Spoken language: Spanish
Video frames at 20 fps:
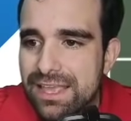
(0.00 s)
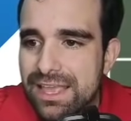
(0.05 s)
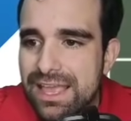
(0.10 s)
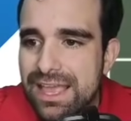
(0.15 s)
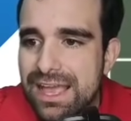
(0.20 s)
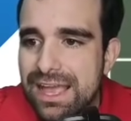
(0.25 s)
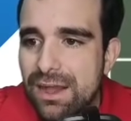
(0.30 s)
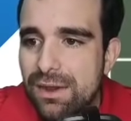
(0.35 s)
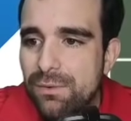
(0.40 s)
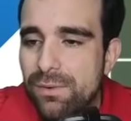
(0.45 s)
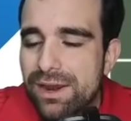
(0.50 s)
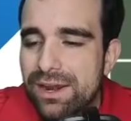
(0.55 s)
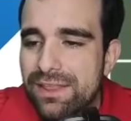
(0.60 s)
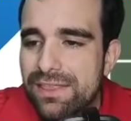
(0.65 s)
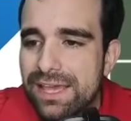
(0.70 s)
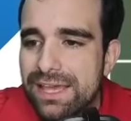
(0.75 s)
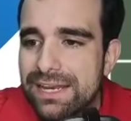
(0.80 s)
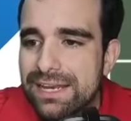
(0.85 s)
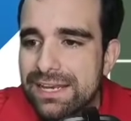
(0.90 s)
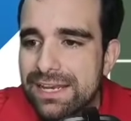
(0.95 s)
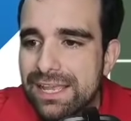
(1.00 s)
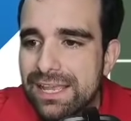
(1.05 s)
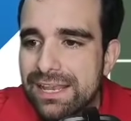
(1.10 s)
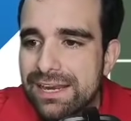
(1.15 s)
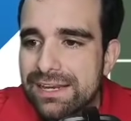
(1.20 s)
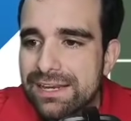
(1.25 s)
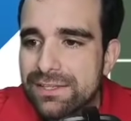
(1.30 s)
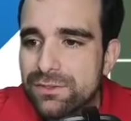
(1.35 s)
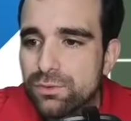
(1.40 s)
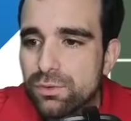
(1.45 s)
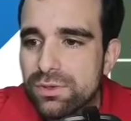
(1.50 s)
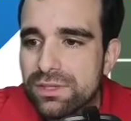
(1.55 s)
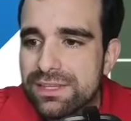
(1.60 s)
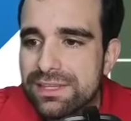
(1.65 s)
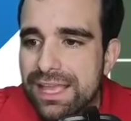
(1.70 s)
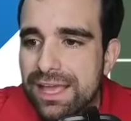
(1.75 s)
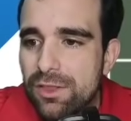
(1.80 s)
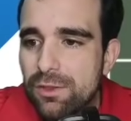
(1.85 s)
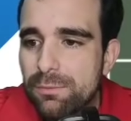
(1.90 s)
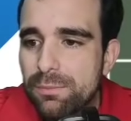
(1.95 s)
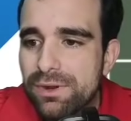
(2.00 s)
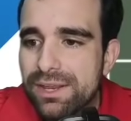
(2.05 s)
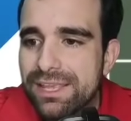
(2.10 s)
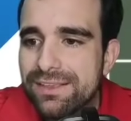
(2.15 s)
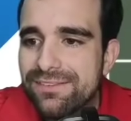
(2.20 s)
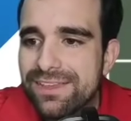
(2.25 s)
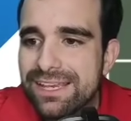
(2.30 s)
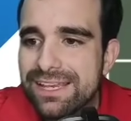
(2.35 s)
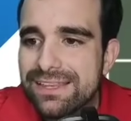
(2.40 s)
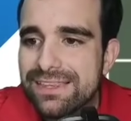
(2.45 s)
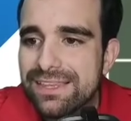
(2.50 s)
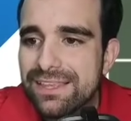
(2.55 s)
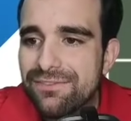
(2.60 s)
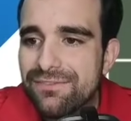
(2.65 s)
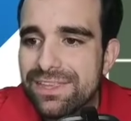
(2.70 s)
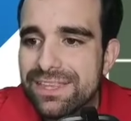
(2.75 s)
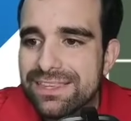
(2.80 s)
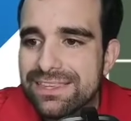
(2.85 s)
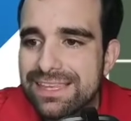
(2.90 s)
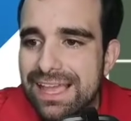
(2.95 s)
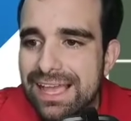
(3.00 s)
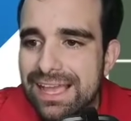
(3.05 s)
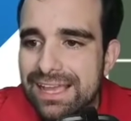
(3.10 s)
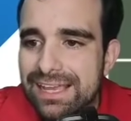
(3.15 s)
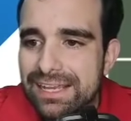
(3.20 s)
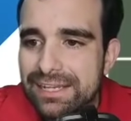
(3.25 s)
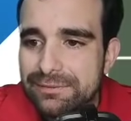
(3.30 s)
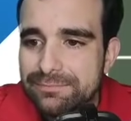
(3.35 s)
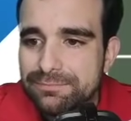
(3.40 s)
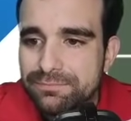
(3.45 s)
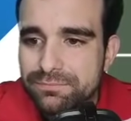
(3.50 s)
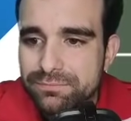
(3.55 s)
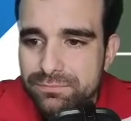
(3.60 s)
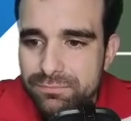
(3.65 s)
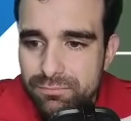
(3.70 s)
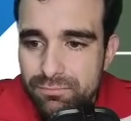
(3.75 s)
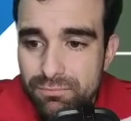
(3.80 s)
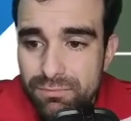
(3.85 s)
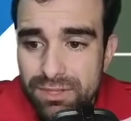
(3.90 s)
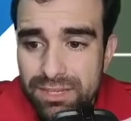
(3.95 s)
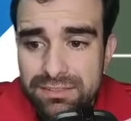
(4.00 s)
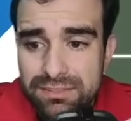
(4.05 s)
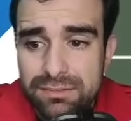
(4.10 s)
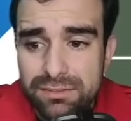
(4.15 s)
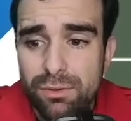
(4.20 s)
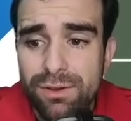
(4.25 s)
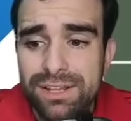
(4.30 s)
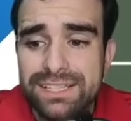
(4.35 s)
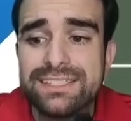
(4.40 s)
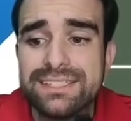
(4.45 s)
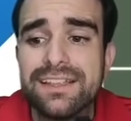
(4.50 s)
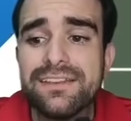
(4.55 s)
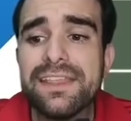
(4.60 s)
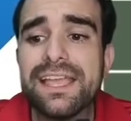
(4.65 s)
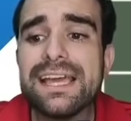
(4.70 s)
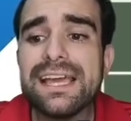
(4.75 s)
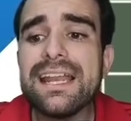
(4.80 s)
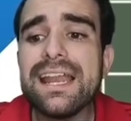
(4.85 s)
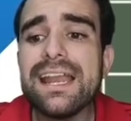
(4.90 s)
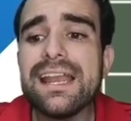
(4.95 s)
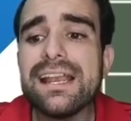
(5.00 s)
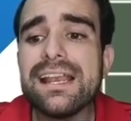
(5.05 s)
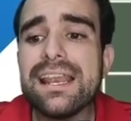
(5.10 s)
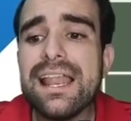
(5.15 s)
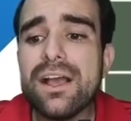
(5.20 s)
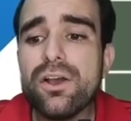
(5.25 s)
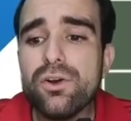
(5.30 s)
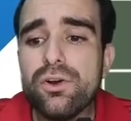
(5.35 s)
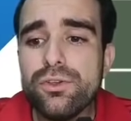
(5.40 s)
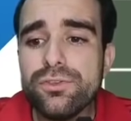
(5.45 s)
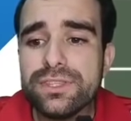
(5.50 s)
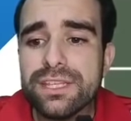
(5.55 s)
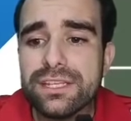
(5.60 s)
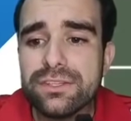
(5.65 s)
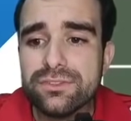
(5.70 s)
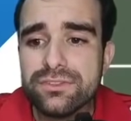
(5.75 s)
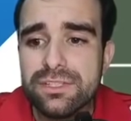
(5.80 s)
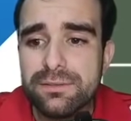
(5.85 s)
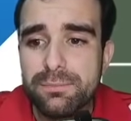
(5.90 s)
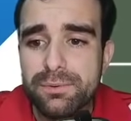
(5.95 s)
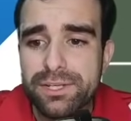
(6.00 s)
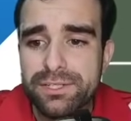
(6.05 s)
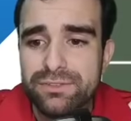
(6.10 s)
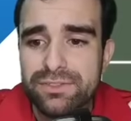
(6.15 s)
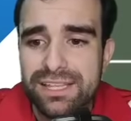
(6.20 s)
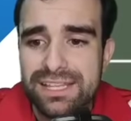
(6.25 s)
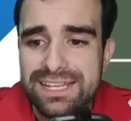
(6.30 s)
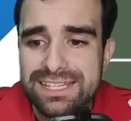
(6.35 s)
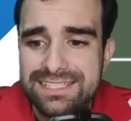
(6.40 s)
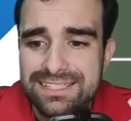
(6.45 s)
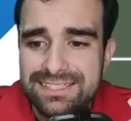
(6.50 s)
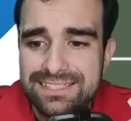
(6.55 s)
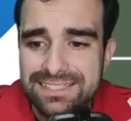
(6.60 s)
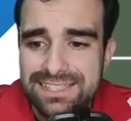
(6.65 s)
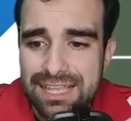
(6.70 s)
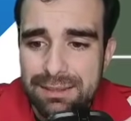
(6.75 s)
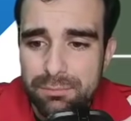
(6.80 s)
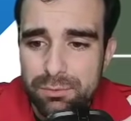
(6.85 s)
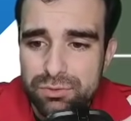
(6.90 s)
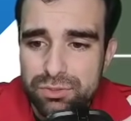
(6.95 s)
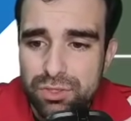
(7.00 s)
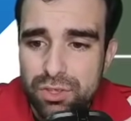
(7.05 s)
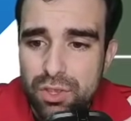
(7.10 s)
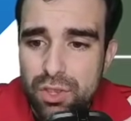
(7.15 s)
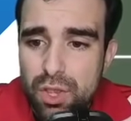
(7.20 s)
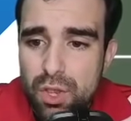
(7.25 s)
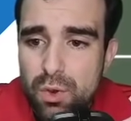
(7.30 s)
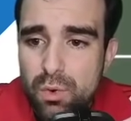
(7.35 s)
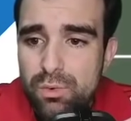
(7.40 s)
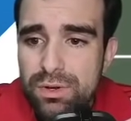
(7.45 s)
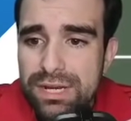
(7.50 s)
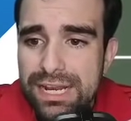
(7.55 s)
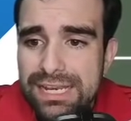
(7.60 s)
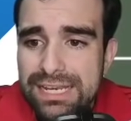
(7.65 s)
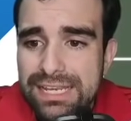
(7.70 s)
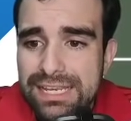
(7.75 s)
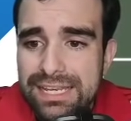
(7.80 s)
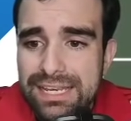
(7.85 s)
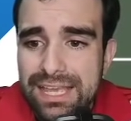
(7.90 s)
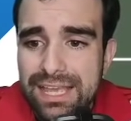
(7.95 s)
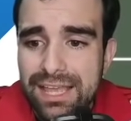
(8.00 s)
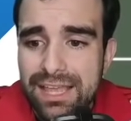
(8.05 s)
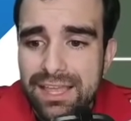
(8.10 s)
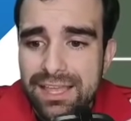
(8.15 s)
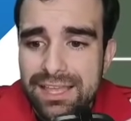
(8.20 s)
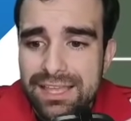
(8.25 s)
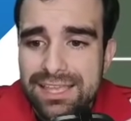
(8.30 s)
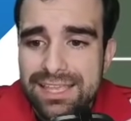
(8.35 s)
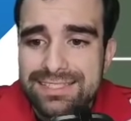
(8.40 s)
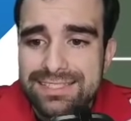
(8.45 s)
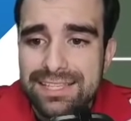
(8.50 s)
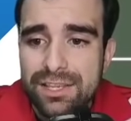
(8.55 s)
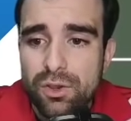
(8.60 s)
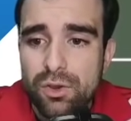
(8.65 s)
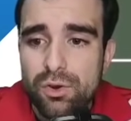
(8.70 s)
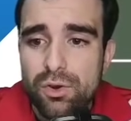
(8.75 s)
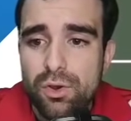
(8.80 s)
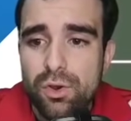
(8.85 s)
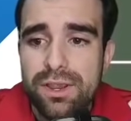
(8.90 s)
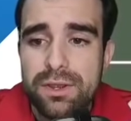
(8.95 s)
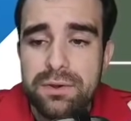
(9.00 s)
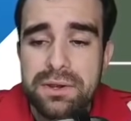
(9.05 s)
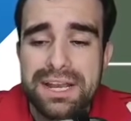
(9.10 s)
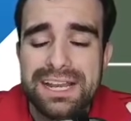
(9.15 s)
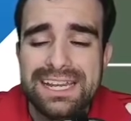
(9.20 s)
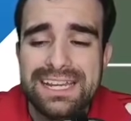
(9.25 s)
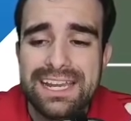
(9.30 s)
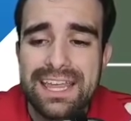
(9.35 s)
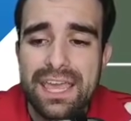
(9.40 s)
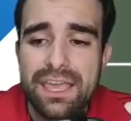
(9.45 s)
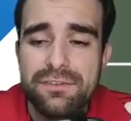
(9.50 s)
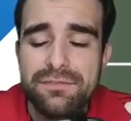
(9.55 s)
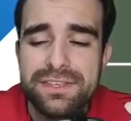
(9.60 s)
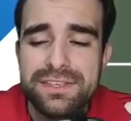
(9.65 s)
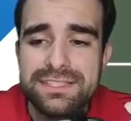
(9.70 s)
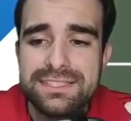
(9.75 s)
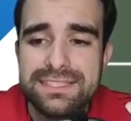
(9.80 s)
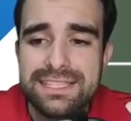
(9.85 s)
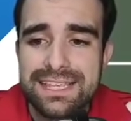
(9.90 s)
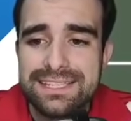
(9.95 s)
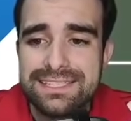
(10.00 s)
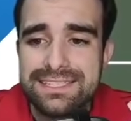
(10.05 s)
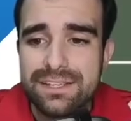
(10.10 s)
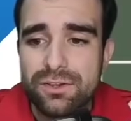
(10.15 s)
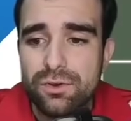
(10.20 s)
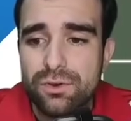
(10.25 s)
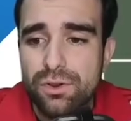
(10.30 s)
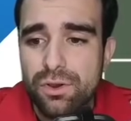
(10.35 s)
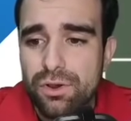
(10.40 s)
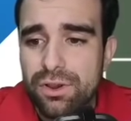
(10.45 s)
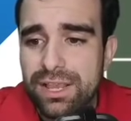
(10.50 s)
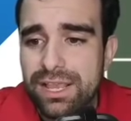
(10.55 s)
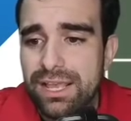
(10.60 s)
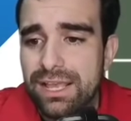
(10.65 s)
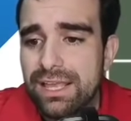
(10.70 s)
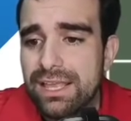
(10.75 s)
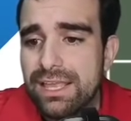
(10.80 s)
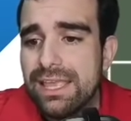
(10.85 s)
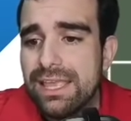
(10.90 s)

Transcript: a guardar el, el resultado porque viene en desventaja lo va a tratar de ganar en la contra. Entonces, por eso necesitamos una línea que se conozca, una línea de defensa que se conozca.